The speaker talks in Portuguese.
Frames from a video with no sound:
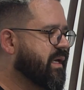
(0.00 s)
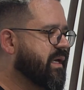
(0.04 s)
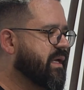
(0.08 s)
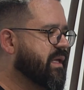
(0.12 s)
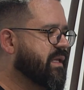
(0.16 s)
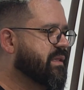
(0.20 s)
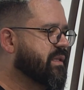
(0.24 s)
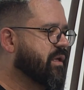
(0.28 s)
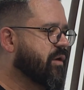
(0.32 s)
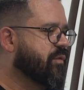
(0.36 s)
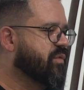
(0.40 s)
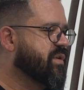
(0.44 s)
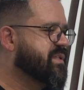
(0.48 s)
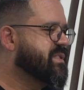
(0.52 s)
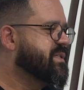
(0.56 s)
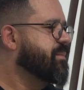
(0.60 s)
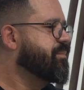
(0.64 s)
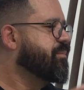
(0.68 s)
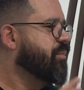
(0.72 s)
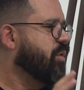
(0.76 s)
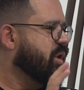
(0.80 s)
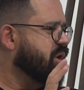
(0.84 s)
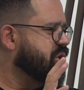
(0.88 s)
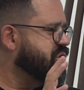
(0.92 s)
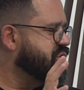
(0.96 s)
Então você
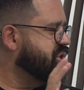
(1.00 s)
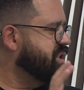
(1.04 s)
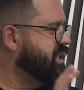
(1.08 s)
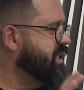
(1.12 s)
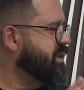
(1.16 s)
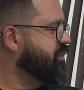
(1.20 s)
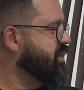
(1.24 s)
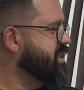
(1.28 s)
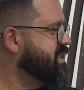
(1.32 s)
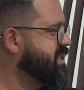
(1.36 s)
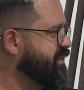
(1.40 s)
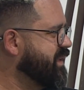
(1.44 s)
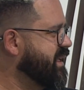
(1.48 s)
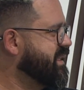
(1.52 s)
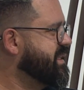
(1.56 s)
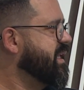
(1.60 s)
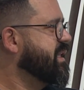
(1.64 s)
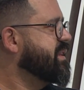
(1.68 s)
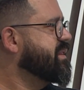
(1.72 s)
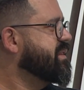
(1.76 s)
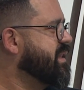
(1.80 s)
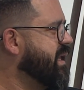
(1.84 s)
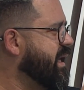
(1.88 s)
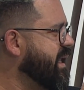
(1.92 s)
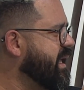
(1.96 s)
pode ir, você vai ter
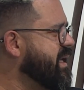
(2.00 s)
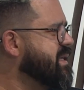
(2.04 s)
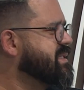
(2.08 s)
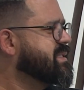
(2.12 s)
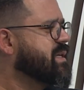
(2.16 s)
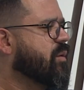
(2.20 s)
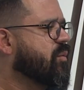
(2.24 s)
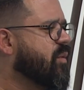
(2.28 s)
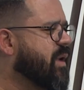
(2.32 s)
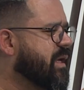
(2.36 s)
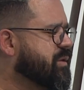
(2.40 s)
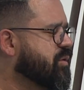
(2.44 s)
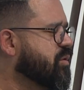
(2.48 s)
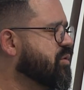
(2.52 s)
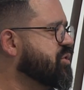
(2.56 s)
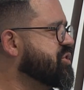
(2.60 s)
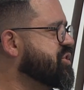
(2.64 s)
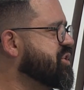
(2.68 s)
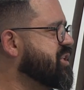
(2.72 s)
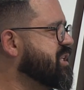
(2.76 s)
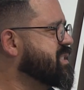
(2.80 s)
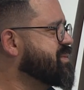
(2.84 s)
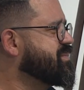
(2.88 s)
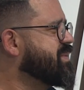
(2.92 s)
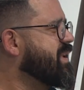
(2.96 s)
três a quatro
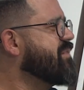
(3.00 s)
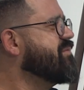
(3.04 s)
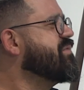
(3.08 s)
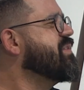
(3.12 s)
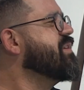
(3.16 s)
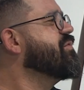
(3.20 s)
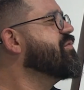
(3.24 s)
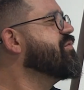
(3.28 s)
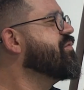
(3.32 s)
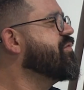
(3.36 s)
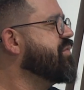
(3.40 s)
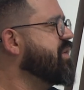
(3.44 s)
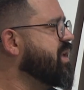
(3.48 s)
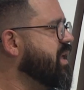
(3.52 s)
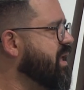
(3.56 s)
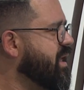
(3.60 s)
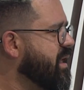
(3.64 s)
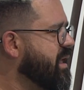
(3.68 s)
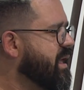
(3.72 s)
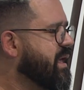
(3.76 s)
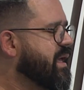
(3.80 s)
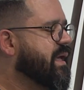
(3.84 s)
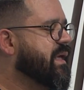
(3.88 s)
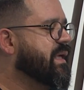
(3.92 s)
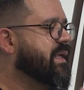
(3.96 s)
dias para viver
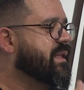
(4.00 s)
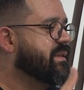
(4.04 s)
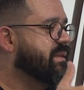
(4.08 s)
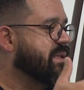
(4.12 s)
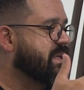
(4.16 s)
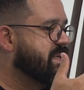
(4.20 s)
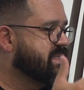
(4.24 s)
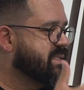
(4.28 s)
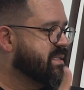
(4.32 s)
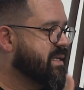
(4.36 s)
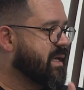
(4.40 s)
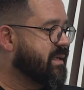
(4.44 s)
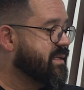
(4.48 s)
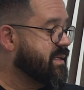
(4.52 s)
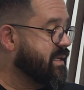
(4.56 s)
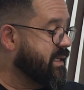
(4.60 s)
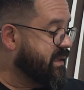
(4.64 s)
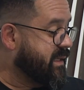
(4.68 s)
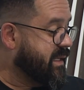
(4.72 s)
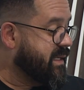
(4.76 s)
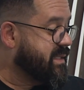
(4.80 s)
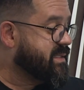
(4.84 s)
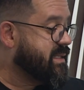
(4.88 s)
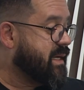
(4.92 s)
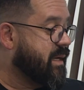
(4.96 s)
intensa,
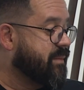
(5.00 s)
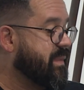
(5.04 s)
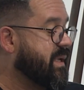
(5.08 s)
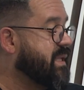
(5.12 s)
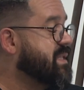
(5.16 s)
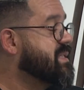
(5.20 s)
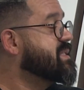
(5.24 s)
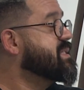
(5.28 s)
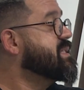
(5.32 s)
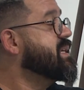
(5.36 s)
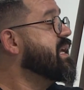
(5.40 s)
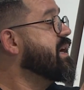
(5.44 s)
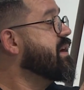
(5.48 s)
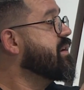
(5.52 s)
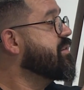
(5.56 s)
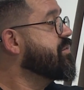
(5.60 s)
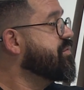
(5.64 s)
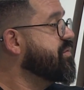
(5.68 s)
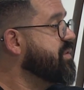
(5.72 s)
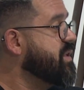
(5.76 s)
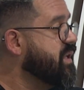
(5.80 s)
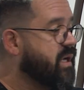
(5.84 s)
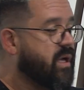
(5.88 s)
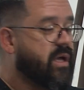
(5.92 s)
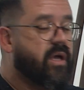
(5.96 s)
intensamente,
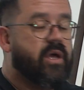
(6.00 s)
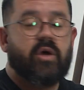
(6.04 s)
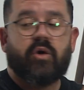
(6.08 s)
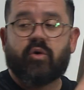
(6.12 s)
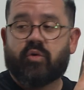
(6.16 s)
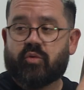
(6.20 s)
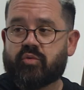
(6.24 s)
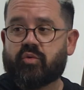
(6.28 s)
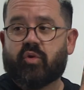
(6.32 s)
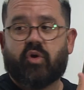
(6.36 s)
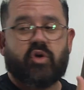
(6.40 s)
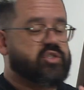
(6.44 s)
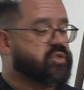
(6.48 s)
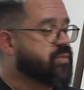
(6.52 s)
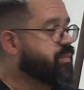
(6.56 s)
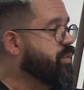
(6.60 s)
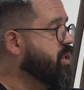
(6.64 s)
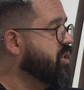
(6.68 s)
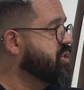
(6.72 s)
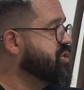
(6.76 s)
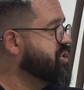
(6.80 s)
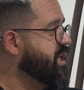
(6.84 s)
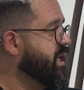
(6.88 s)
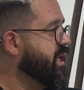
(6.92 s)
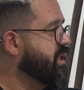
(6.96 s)
servir o nosso
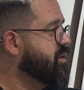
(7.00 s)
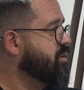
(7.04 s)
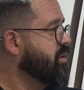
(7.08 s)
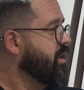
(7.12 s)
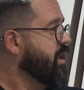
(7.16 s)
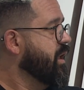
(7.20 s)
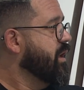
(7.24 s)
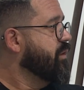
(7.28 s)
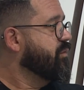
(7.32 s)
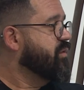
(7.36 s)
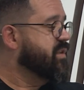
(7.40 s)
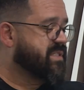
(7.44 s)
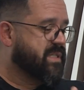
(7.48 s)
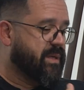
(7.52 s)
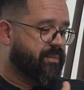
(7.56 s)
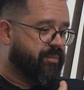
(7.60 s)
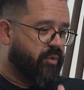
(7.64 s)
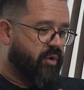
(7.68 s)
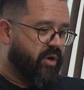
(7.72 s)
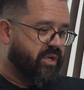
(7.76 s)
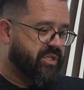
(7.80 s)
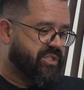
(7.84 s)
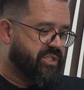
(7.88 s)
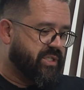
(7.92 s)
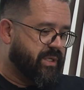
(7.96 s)
projeto. Você
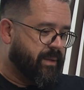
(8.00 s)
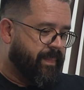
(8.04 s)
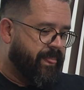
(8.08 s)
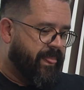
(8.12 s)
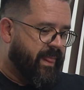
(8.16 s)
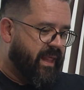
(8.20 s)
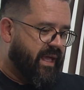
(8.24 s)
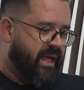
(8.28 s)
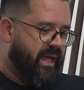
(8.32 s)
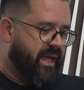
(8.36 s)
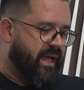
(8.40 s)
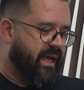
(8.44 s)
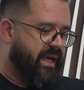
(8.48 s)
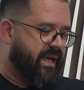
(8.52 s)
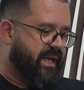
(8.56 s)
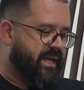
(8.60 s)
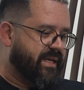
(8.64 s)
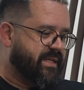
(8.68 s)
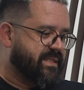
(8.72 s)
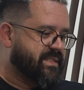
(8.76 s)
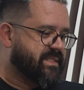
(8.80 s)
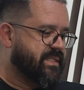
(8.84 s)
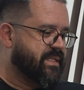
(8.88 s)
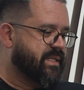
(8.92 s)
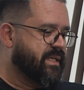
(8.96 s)
pode é,
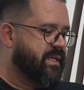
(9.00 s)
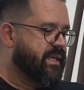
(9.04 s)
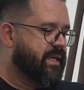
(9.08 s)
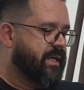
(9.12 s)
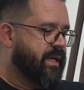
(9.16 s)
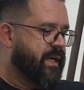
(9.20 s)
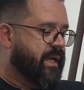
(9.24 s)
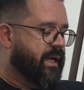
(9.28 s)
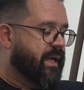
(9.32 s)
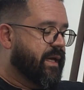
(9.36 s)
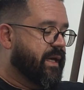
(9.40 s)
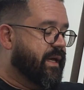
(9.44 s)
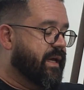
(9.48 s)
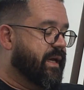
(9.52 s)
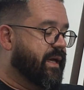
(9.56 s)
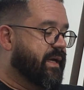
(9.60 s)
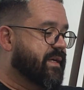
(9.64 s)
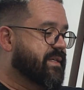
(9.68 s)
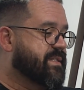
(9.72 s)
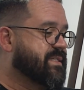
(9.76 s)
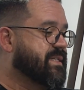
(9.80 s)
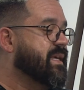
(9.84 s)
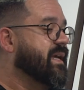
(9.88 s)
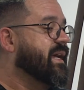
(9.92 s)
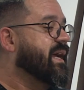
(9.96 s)
é, se,
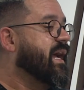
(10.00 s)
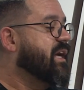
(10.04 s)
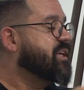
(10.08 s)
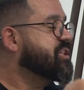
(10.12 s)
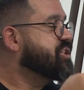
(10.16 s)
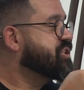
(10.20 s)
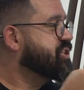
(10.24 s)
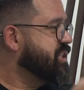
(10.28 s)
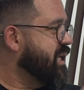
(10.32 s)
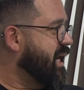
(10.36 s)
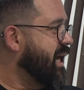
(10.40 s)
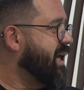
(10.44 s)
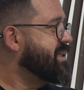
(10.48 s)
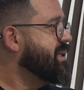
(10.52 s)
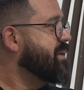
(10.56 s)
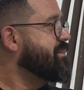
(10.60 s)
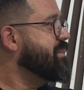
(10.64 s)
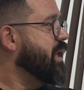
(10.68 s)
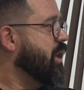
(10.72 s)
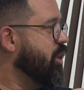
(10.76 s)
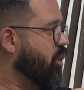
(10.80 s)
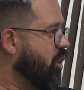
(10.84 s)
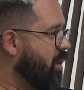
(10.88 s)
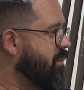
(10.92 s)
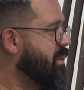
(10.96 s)
é, se engajar da
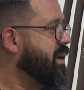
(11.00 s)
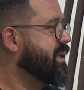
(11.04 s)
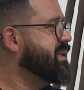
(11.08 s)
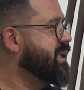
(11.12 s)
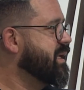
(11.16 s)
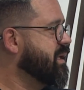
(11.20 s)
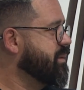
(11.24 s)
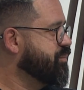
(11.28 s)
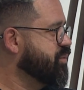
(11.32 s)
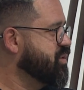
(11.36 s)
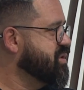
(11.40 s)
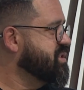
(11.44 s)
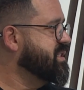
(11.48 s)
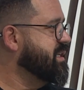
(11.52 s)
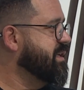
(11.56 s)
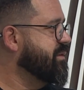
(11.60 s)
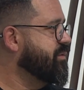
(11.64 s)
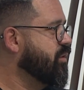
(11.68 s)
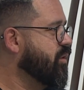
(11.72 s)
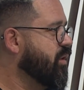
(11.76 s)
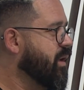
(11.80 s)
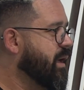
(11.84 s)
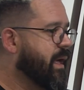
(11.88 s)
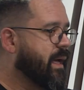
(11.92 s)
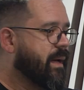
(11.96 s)
melhor maneira
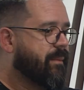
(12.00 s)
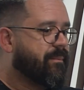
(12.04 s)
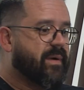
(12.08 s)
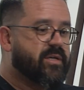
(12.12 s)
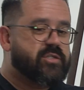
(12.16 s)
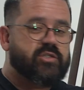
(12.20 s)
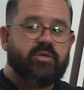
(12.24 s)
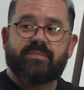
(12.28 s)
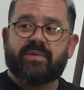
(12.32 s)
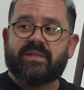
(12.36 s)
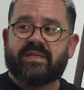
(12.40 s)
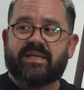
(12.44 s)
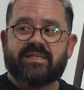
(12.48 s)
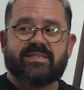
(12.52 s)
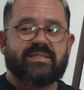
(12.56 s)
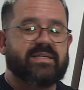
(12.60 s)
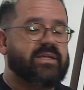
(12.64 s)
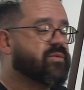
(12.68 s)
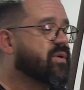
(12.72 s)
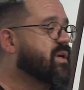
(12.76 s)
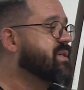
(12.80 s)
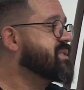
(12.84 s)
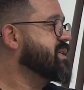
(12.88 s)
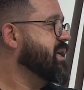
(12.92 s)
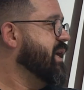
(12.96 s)
possível, mas
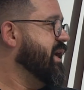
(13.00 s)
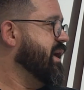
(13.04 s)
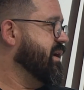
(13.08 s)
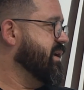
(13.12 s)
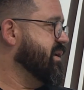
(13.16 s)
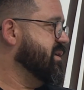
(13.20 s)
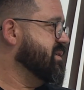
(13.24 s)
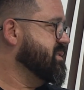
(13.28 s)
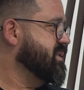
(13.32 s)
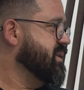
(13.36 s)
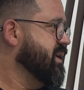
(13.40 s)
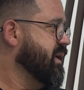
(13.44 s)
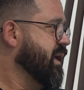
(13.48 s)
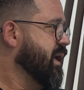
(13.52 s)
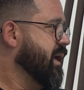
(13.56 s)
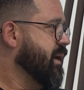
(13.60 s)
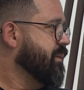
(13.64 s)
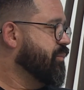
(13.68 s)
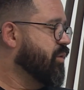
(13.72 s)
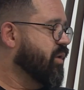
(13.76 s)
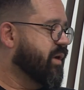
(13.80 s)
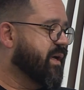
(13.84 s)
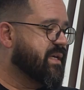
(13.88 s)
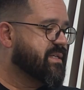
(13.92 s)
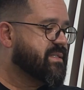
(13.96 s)
obedecendo às regras,
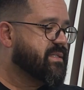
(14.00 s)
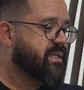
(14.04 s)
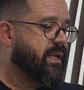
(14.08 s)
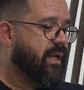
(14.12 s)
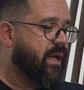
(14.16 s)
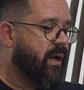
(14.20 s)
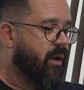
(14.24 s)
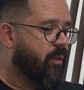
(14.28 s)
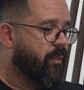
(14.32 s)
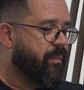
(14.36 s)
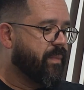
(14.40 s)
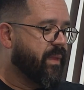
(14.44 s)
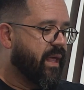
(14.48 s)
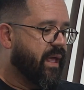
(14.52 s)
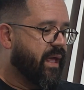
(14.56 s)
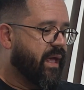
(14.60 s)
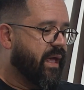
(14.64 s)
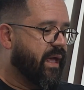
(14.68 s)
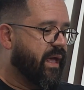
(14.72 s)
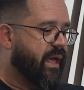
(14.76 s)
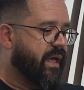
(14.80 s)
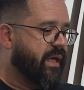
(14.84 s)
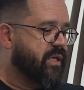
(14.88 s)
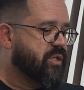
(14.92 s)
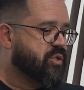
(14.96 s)
porque senão
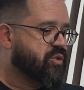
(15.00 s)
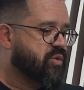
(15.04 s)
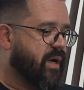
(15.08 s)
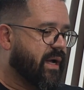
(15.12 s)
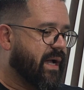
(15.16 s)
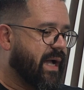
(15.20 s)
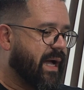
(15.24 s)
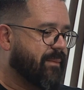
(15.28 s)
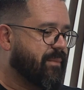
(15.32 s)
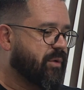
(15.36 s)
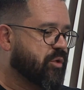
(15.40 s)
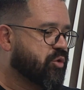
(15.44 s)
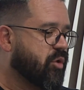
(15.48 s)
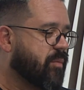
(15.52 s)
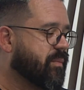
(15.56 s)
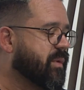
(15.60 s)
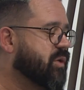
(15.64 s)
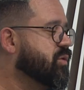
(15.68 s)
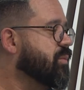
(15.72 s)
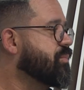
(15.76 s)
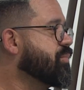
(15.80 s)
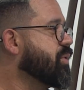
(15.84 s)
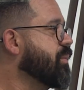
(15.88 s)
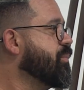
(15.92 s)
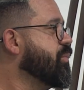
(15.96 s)
é, isso acaba
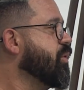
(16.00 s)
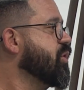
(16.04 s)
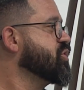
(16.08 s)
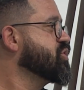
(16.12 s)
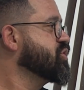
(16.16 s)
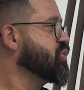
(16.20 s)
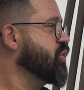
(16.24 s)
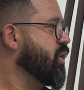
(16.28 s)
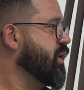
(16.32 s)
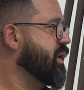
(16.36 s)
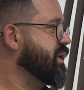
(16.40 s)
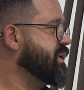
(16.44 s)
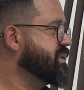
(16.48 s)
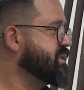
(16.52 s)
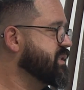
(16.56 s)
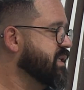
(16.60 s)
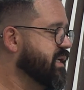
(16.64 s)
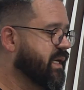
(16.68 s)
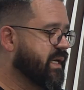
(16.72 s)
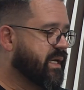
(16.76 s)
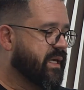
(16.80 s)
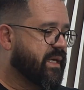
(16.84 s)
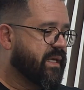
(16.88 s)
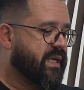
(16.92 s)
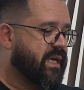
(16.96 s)
tomando proporções
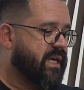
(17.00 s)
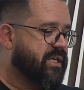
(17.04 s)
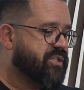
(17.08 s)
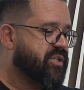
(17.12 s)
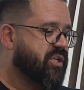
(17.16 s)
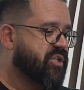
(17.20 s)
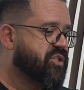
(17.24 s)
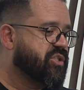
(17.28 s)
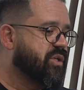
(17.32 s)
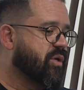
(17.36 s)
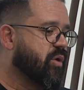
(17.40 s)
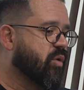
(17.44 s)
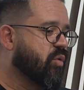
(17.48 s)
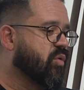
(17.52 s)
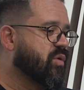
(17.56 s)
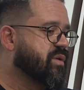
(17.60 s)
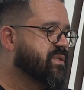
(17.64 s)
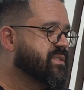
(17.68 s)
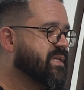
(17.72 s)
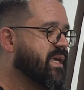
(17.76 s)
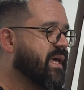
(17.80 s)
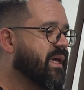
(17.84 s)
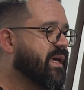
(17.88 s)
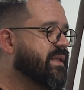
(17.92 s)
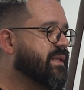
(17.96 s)
que a gente não
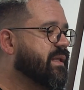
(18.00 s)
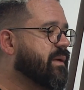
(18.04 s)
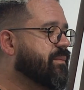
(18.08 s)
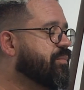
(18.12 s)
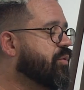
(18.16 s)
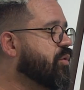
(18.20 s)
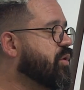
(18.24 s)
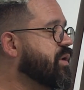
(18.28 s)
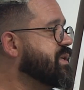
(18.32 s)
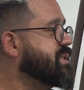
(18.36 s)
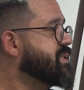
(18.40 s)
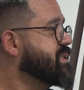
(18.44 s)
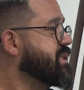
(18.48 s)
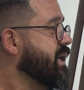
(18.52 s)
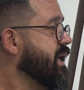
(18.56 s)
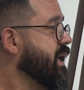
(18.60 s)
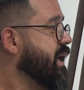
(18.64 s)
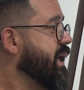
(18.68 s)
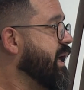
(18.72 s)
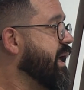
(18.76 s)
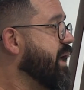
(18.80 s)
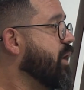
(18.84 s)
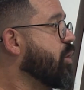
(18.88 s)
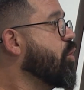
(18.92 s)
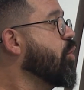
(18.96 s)
consegue depois
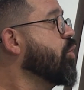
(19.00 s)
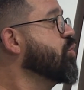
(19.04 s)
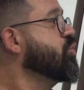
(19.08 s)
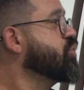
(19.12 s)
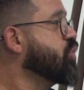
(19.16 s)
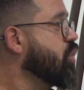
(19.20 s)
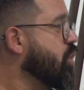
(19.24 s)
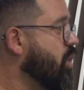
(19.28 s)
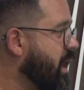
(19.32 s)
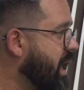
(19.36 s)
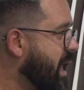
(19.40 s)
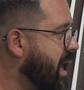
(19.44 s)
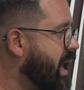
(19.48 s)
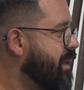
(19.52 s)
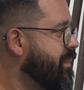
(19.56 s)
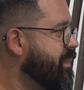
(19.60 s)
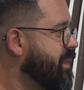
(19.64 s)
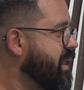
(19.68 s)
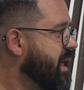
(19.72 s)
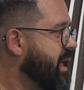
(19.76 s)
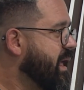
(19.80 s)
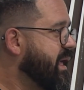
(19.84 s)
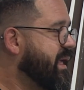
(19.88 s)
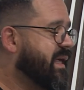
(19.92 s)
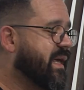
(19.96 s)
é, controlar
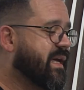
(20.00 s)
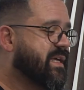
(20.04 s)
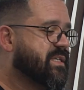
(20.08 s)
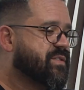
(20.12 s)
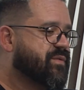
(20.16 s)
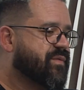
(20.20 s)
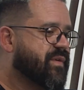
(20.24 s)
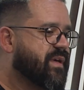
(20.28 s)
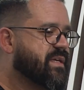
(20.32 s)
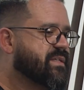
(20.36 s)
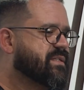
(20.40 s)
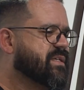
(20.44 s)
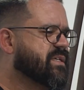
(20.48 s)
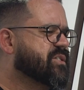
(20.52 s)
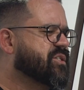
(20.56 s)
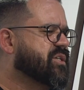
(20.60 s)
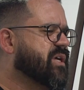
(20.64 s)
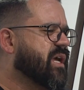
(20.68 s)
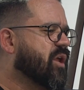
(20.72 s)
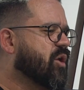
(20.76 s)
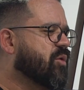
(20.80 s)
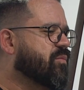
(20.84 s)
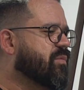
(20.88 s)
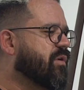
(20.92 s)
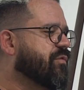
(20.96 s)
e às vezes
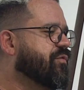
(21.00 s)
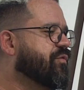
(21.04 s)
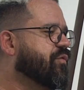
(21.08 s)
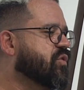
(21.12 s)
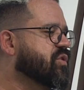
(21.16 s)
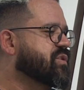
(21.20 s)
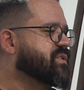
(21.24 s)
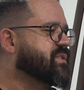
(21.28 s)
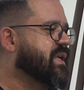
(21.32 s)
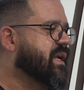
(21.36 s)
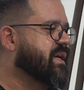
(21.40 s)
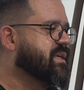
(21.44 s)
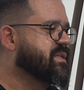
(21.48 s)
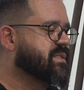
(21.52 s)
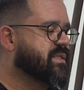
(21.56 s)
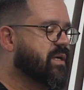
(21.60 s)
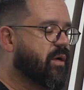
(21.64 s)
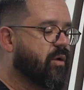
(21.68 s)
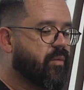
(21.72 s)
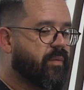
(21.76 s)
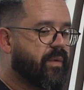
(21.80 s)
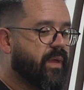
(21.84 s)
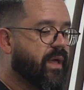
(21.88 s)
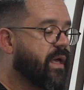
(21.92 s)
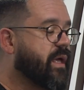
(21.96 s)
gera uma
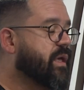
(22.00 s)
frustração.